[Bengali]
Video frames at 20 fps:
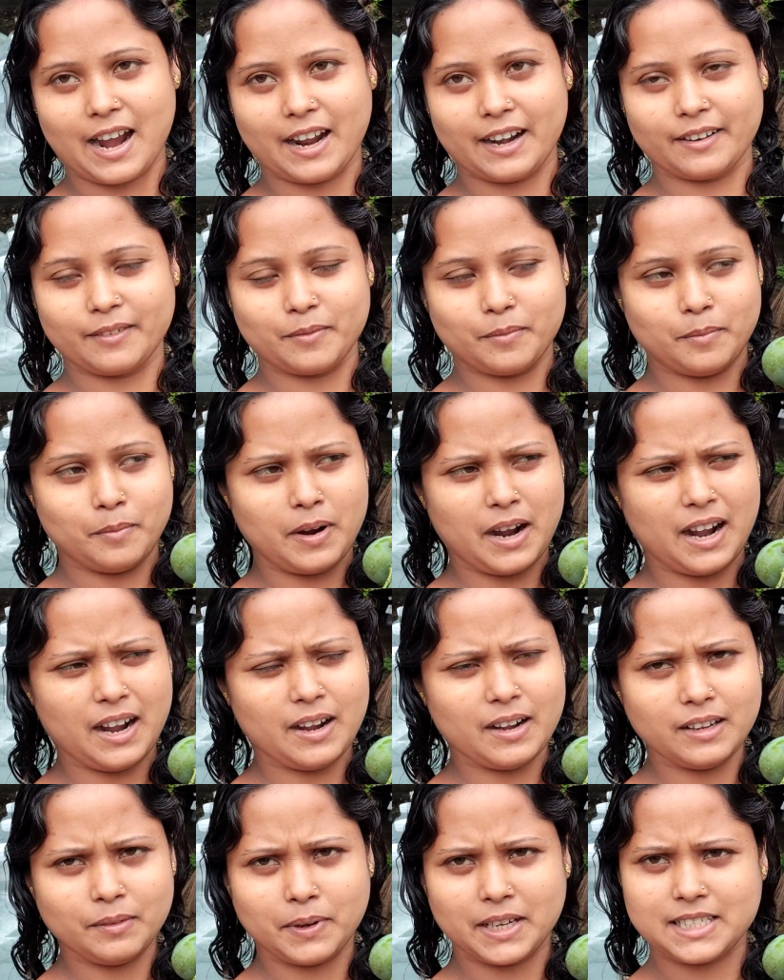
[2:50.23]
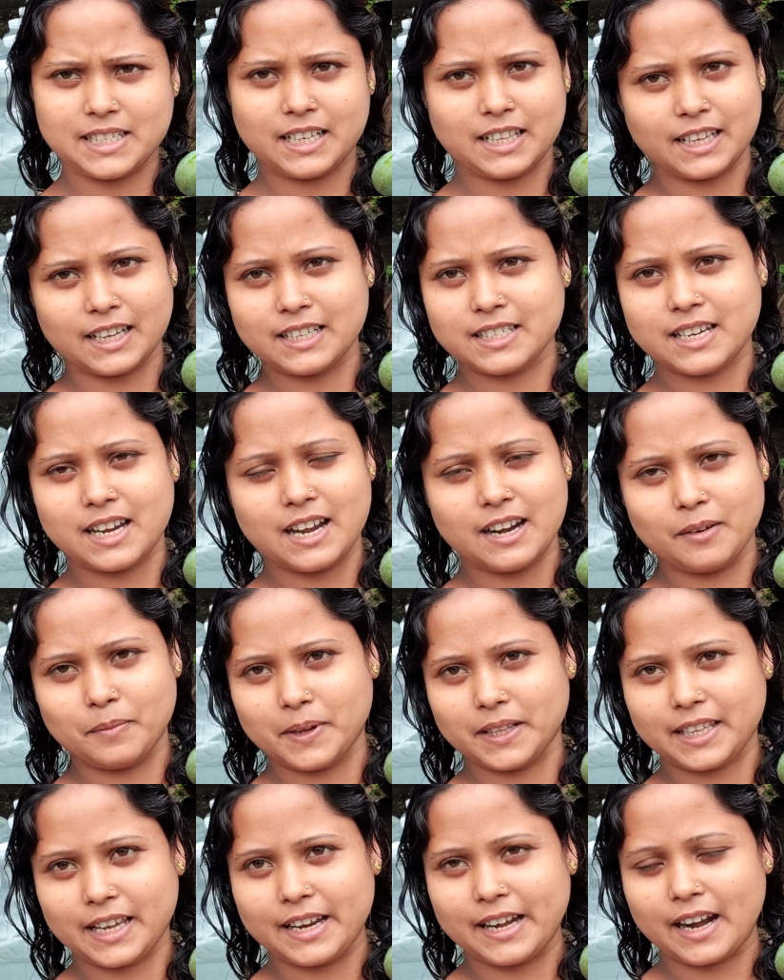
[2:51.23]
আর মা বাজার থেকে যা
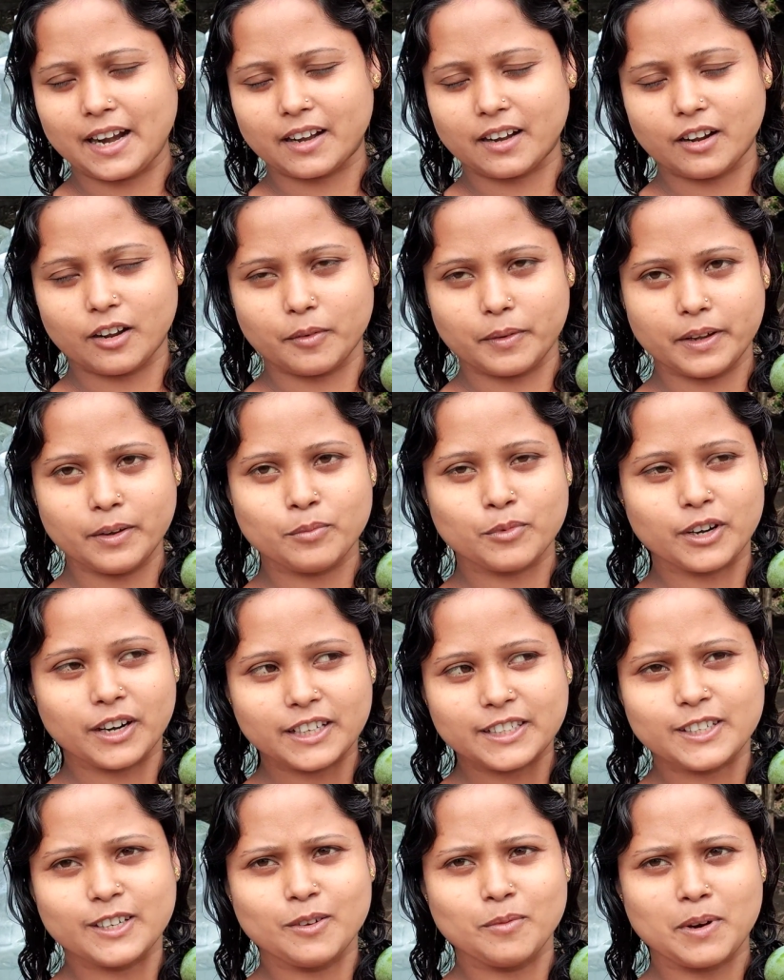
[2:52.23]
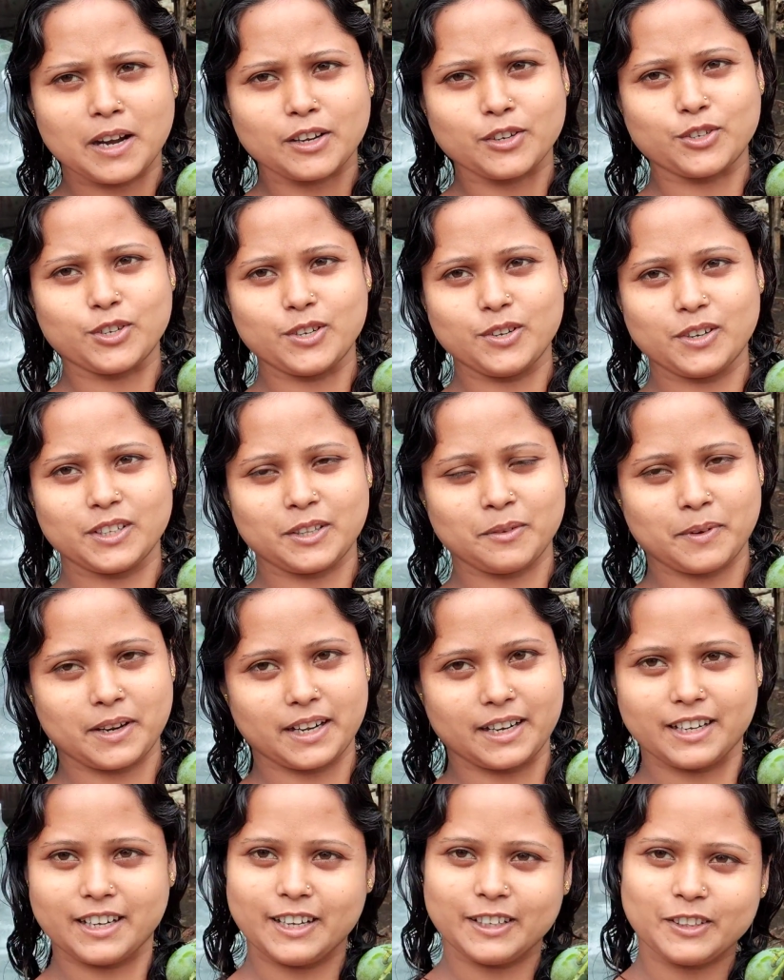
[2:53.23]
আনবে তাই রান্না হবে মনে হয় যেন মাংসই হতে
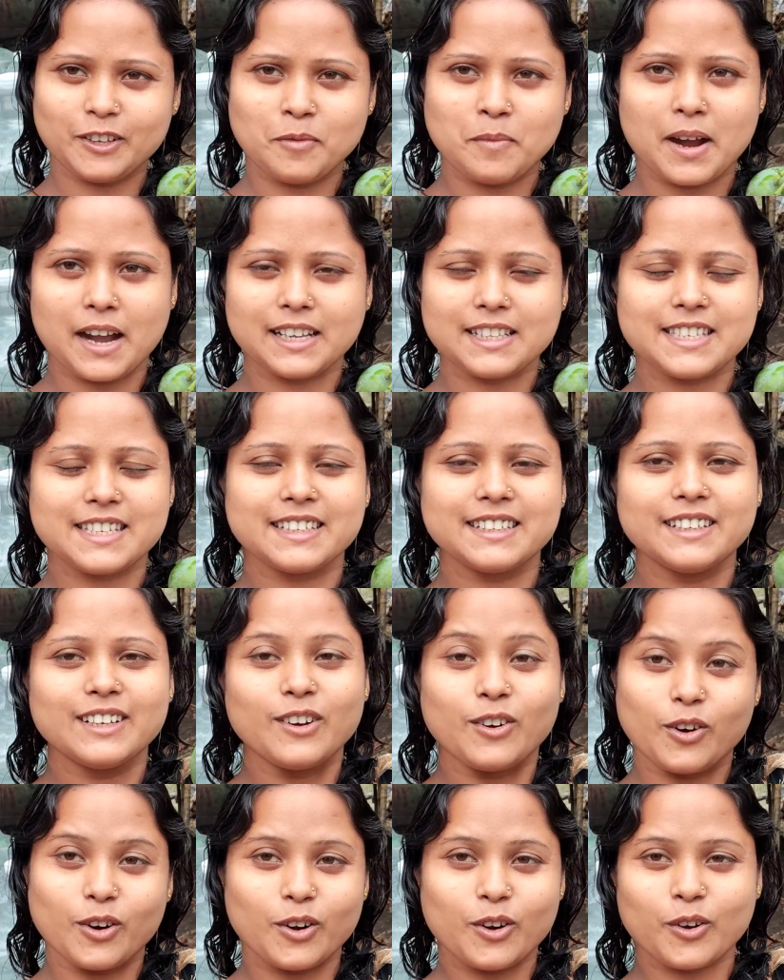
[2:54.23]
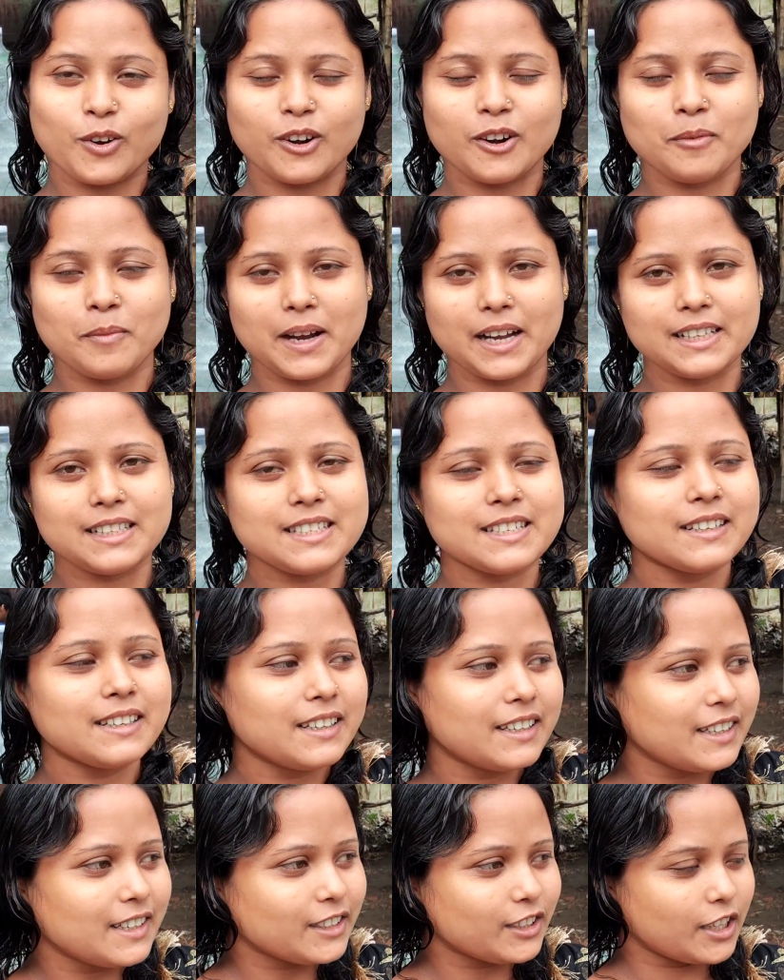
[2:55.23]
পারে নয় তো মাছ অন্য কোনো মাছ
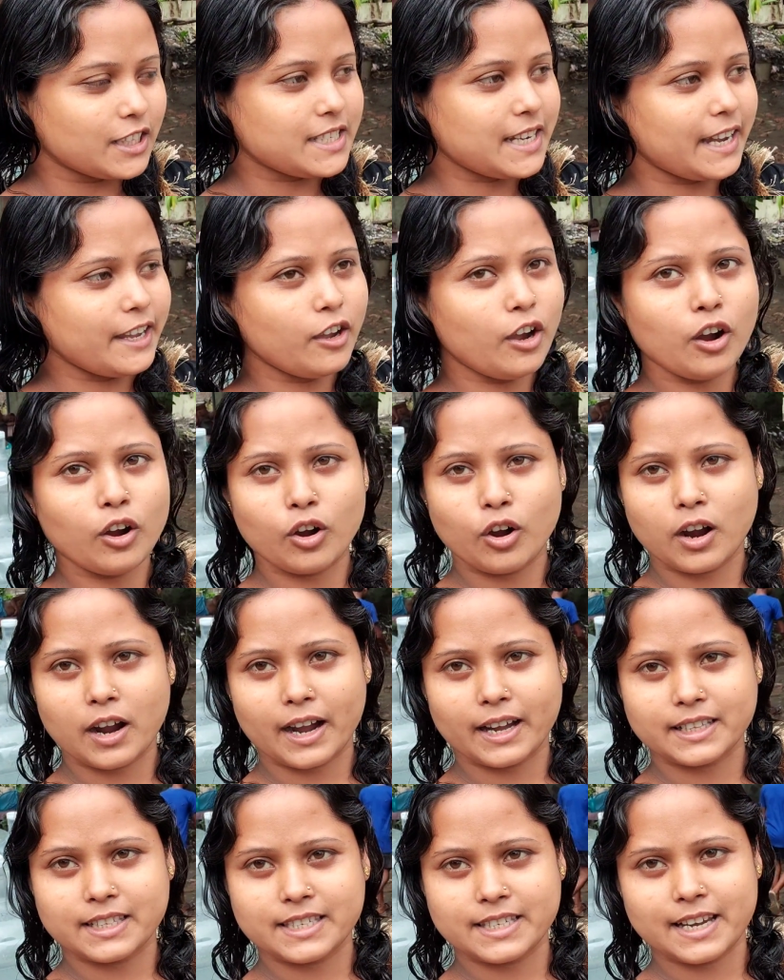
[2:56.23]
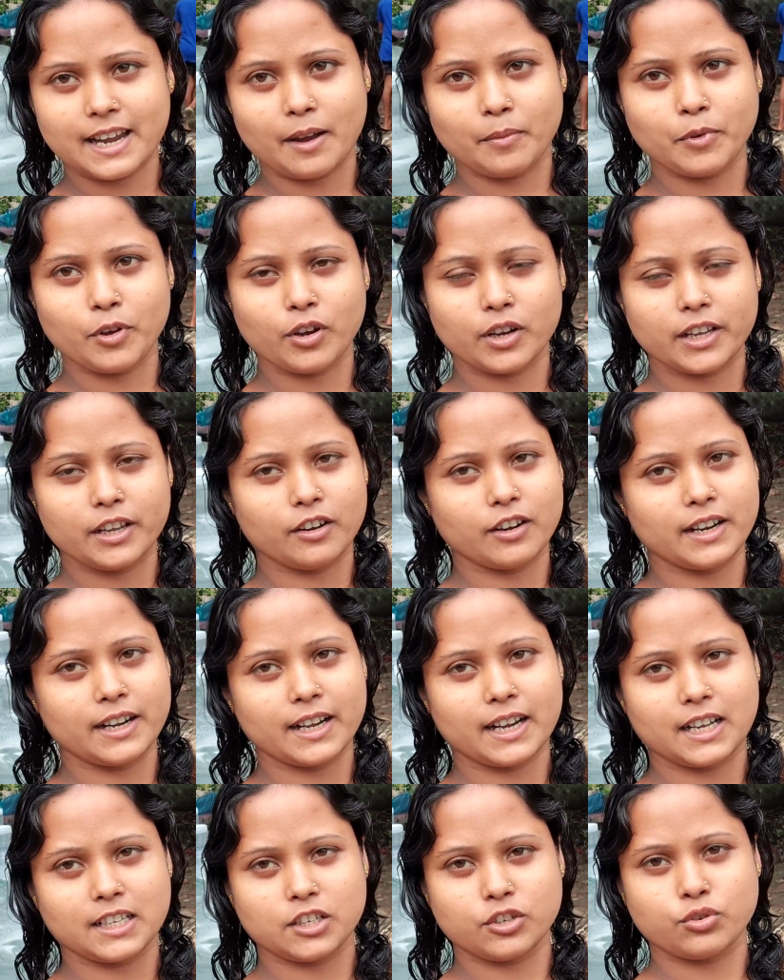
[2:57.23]
তো যাই হোক ও কাচ্ছে আমিও গিয়ে
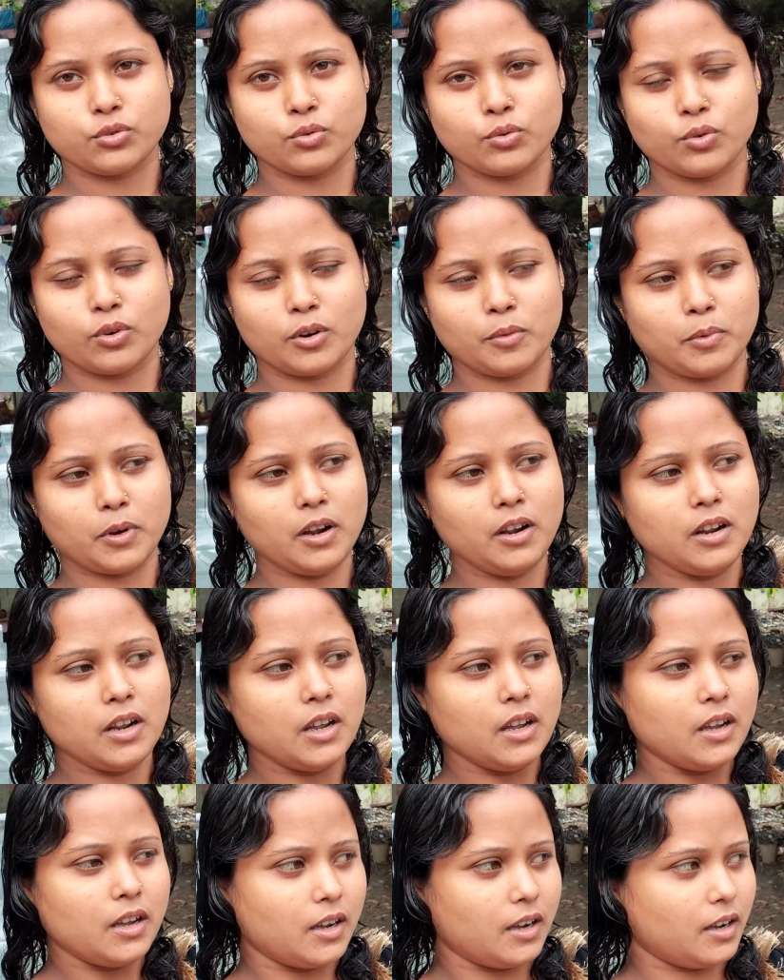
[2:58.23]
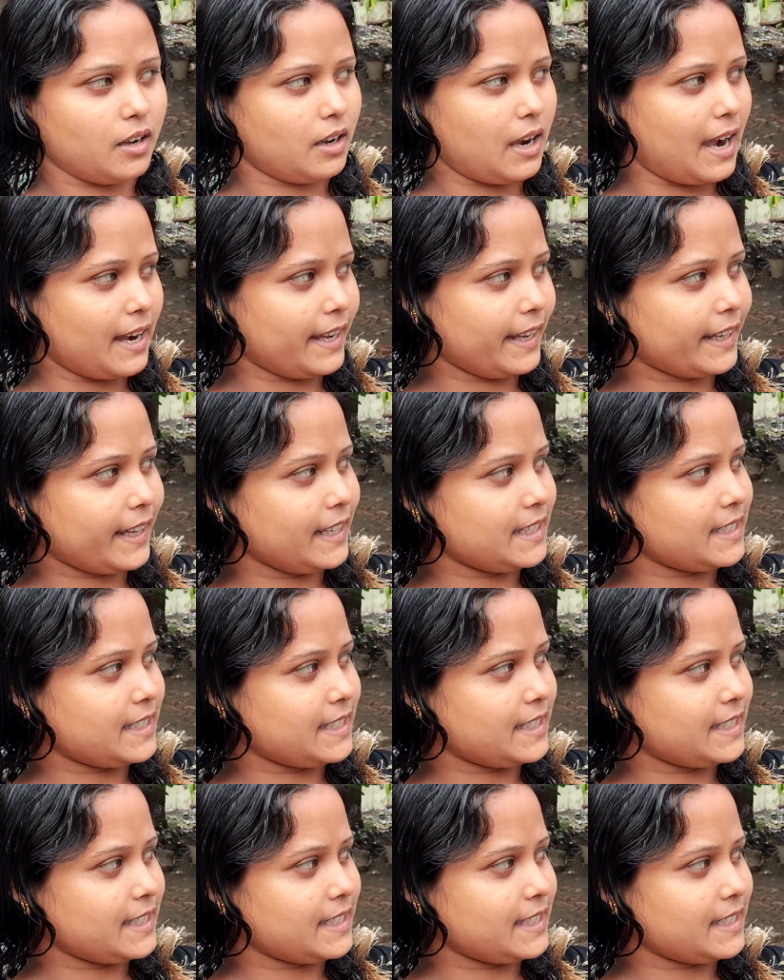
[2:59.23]
ওখানে কাঁচা শুরু করব আগে